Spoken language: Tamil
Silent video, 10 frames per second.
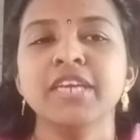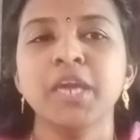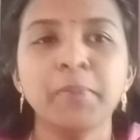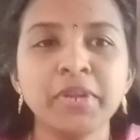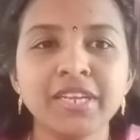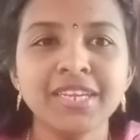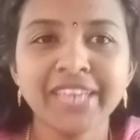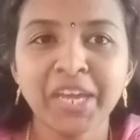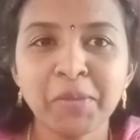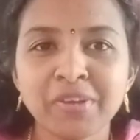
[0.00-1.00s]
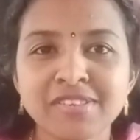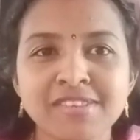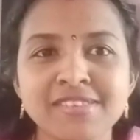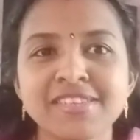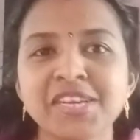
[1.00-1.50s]
எப்படி டைம் பாஸ்
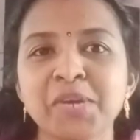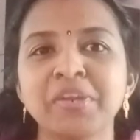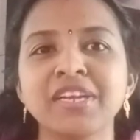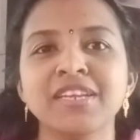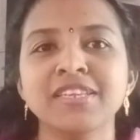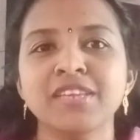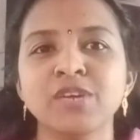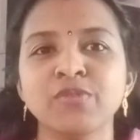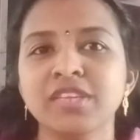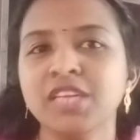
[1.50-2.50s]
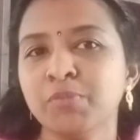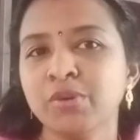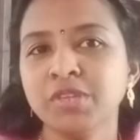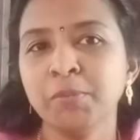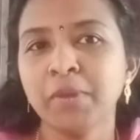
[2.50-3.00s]
ஆச்சுது அப்படின்றது தான் வந்து நம்ம
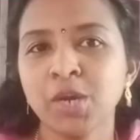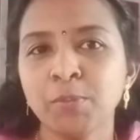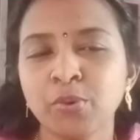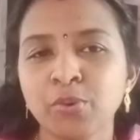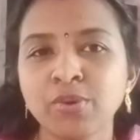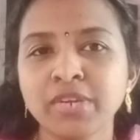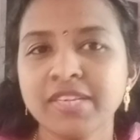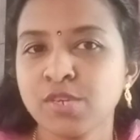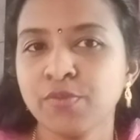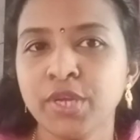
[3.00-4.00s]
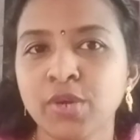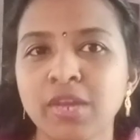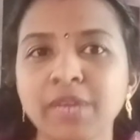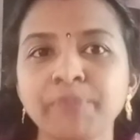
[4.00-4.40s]
வந்து பார்க்க போகிறோம் நெக்ஸ்ட் வீடியோவில்